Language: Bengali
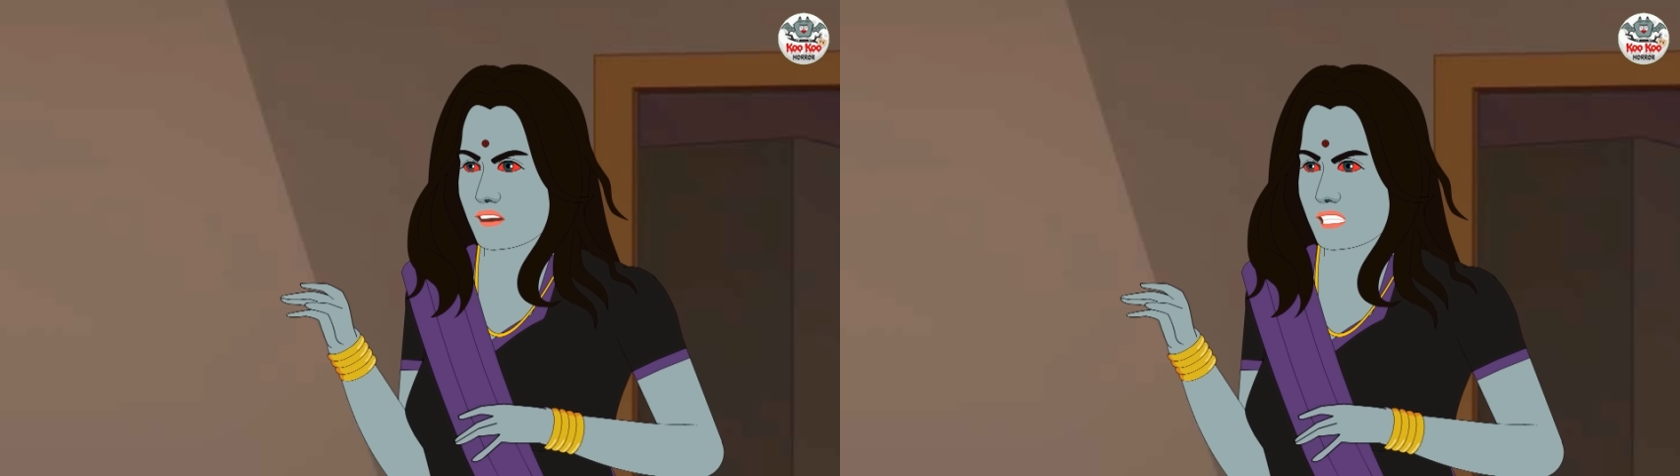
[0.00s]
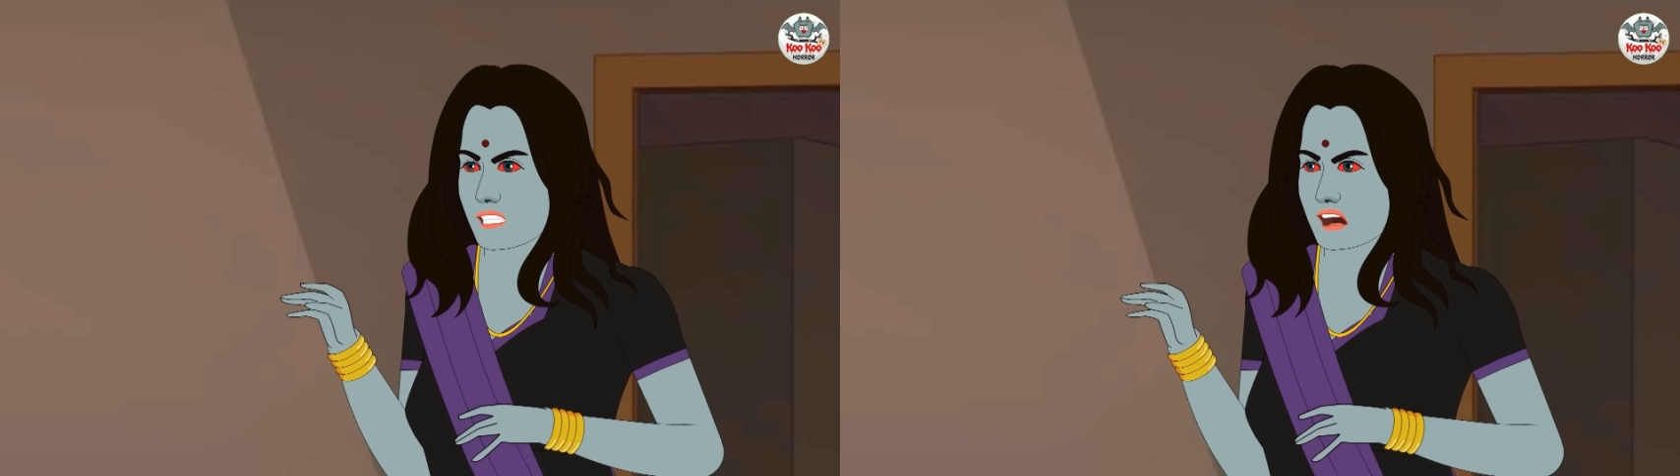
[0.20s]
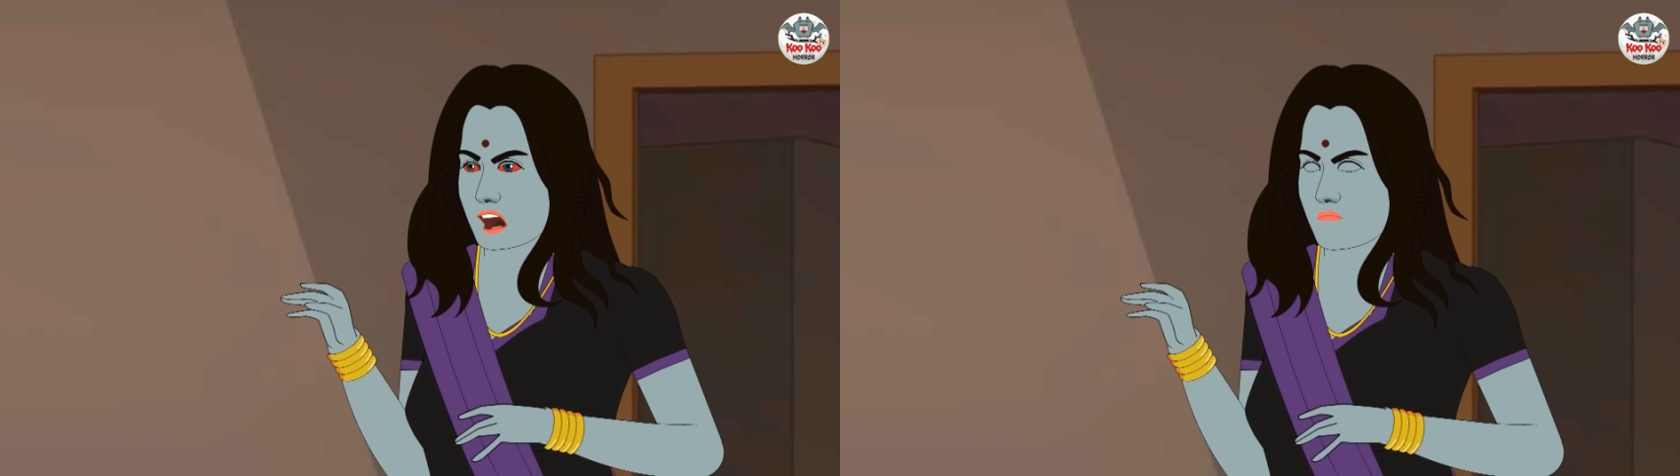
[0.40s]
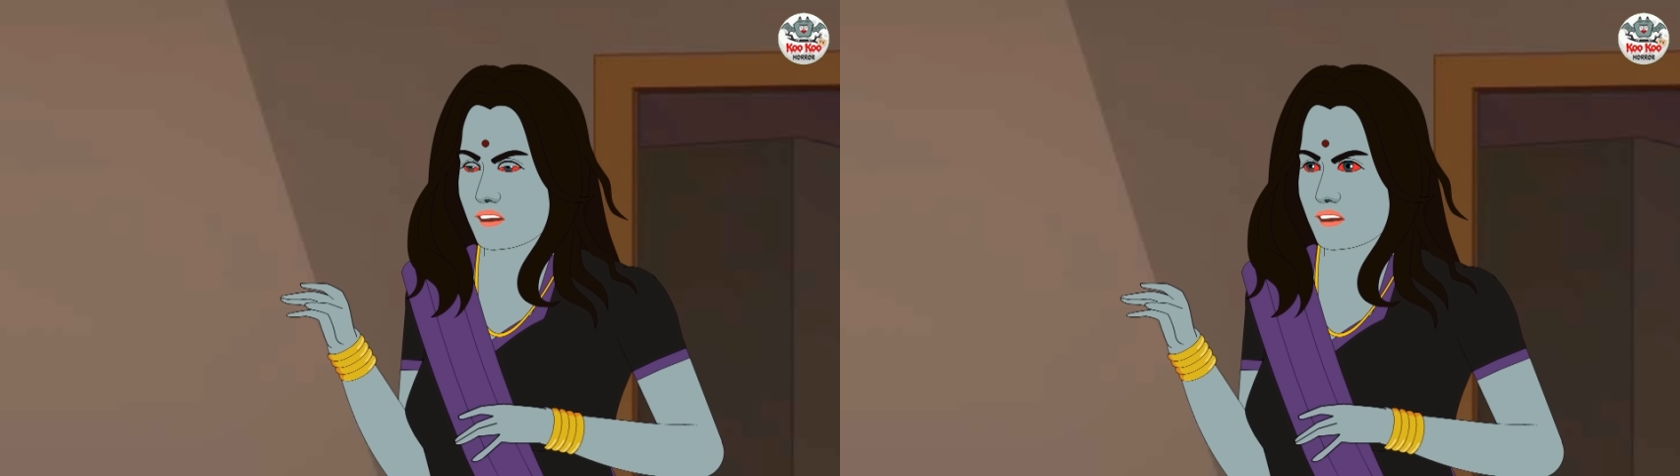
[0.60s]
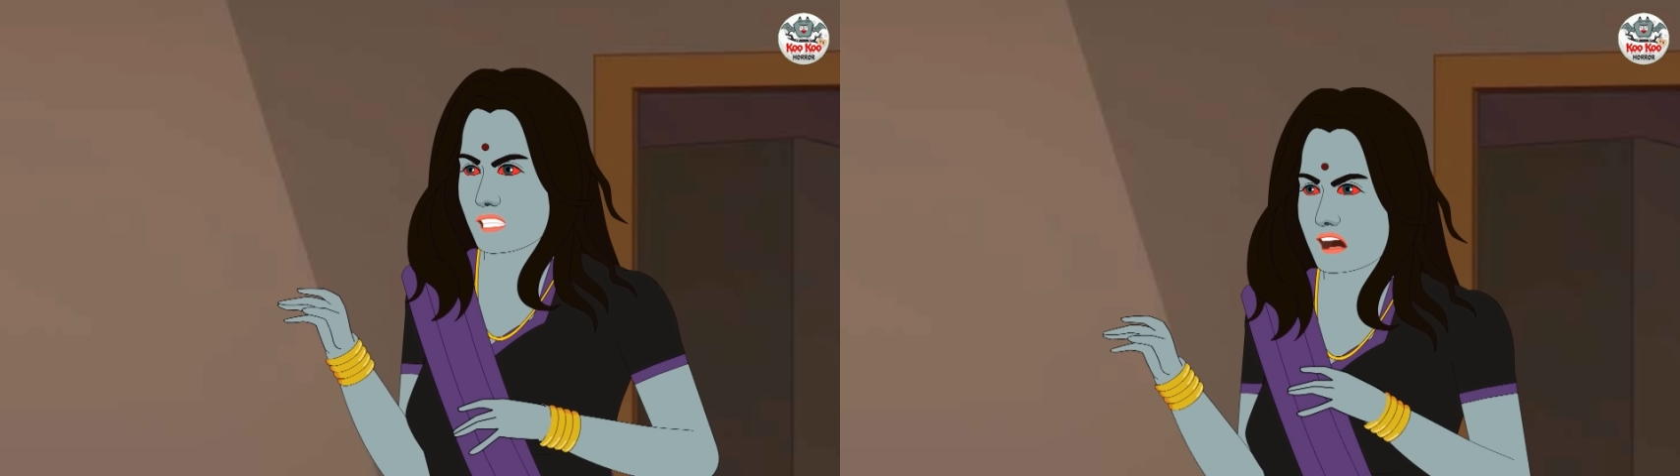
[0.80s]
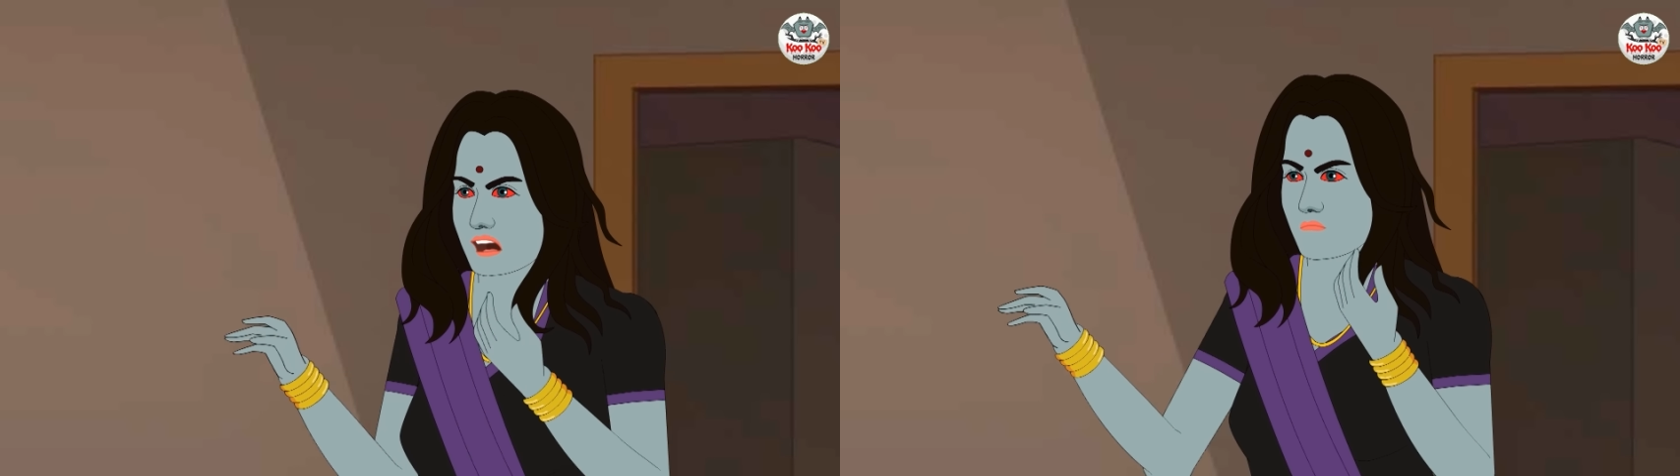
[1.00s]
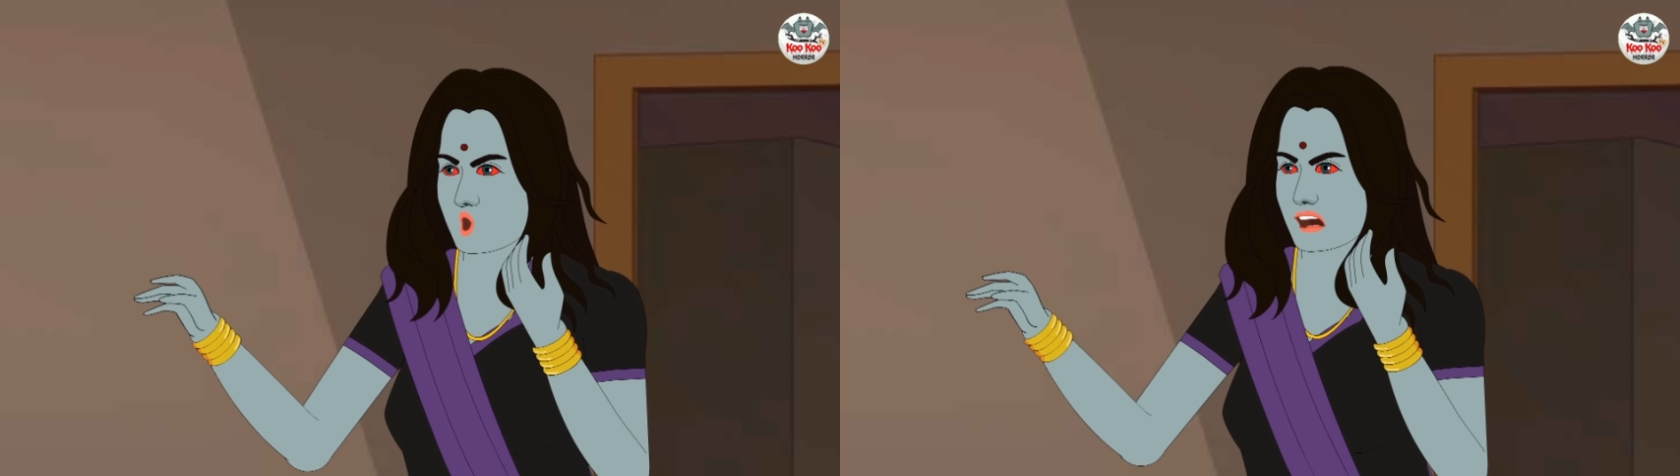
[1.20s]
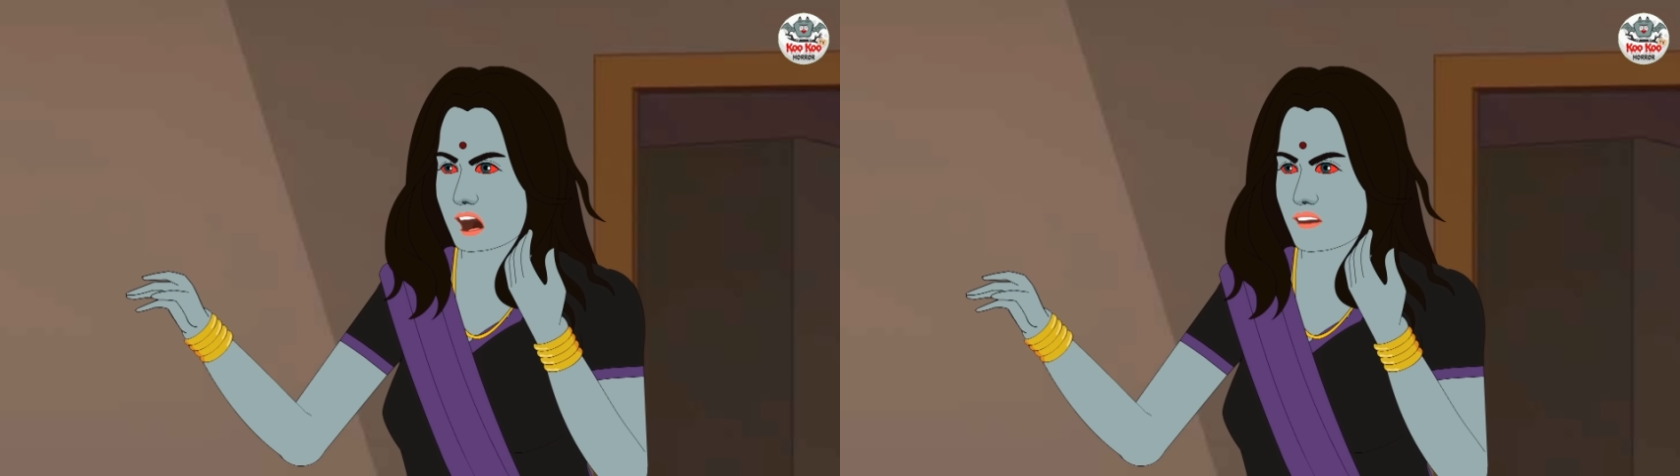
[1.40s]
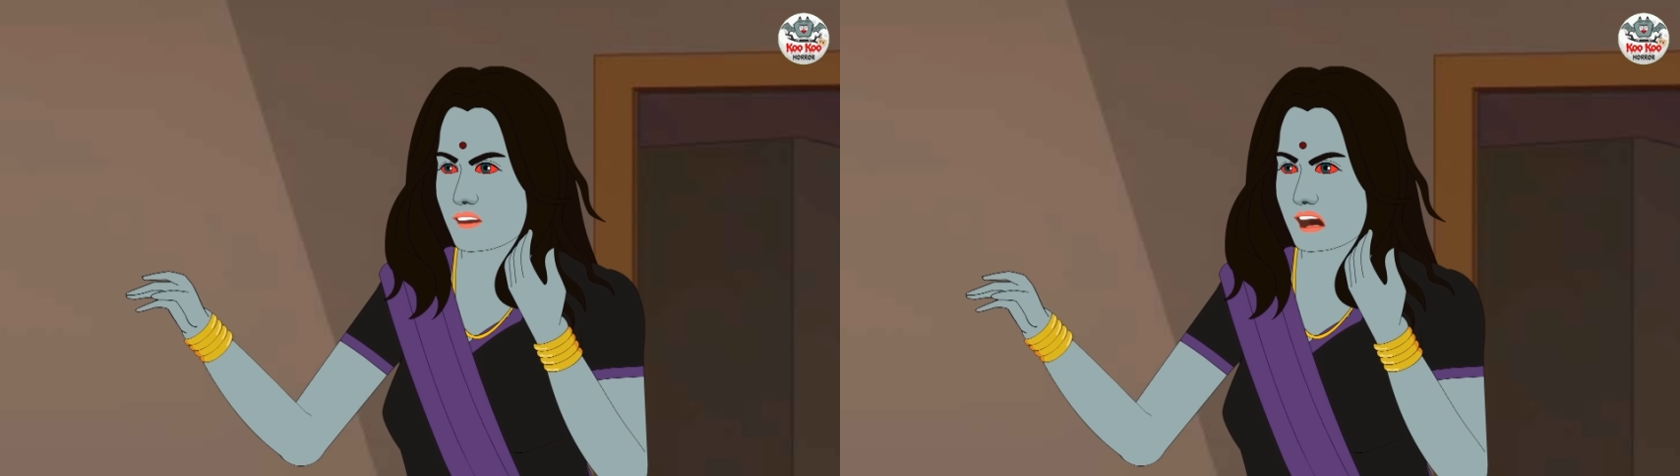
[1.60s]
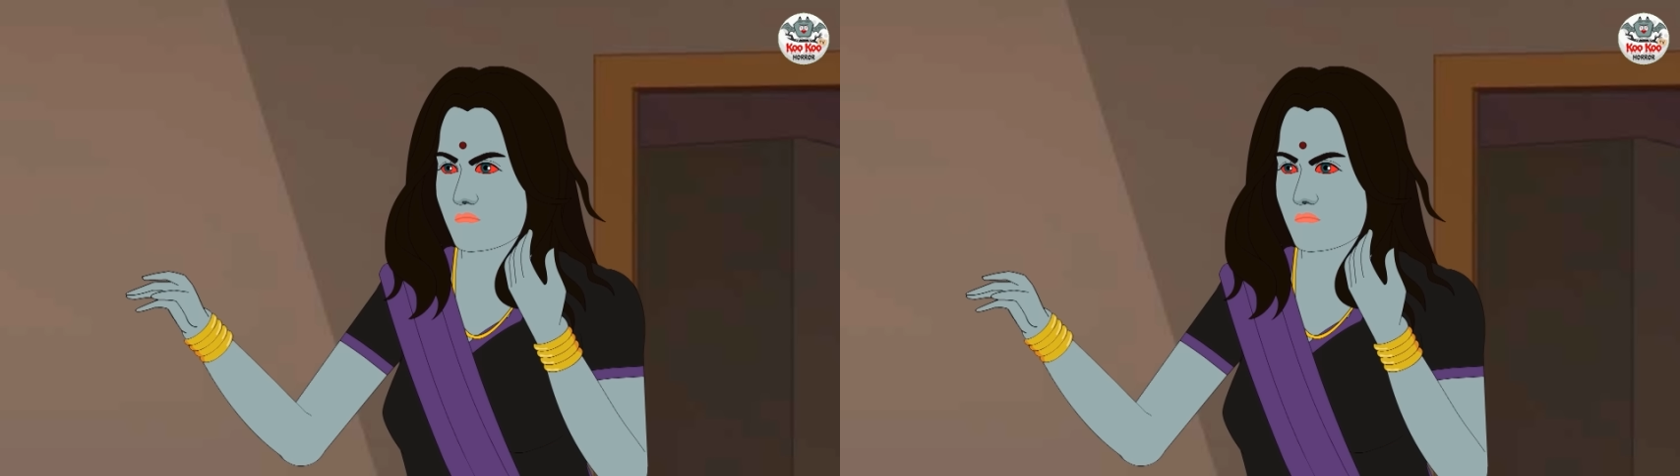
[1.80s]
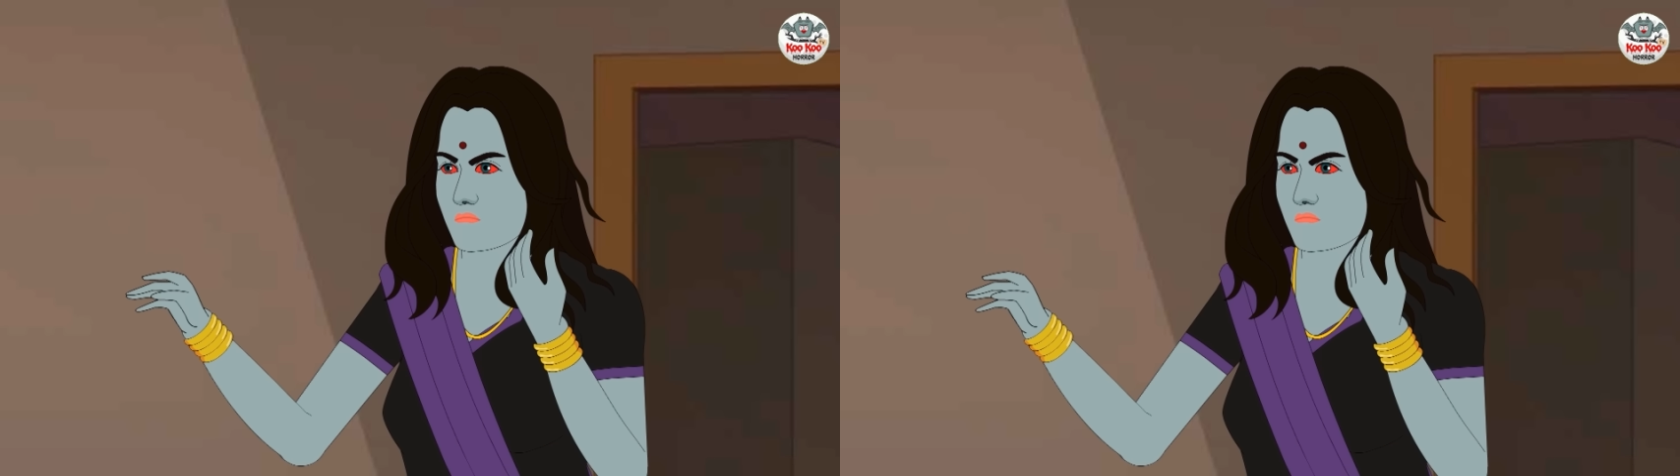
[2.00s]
যে এই চাকি মুন্নাকে দিয়েছে